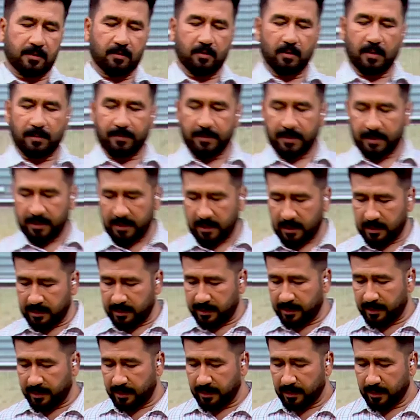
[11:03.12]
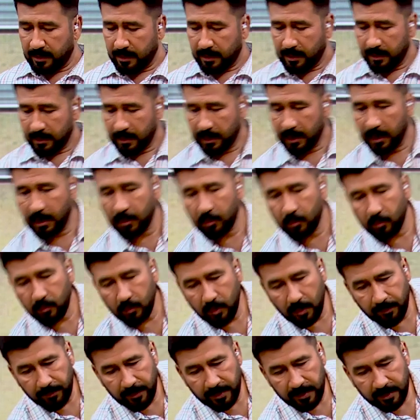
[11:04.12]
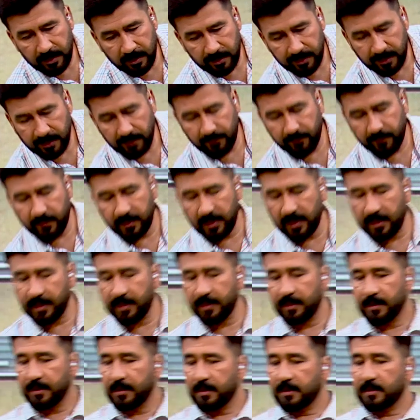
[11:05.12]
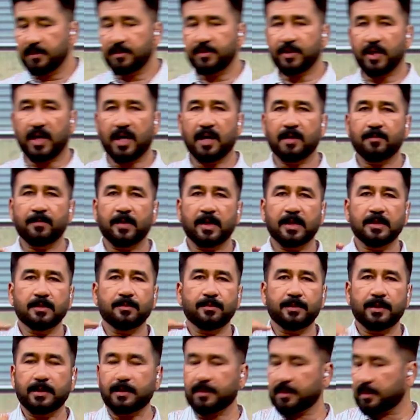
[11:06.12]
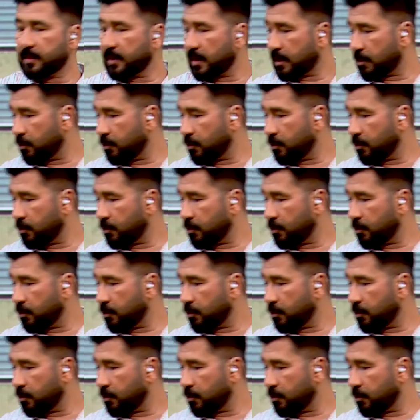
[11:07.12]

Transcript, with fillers: आपने डाल देने आलू को आपने करना है फ्राई चार पाँच मिनट तक आलू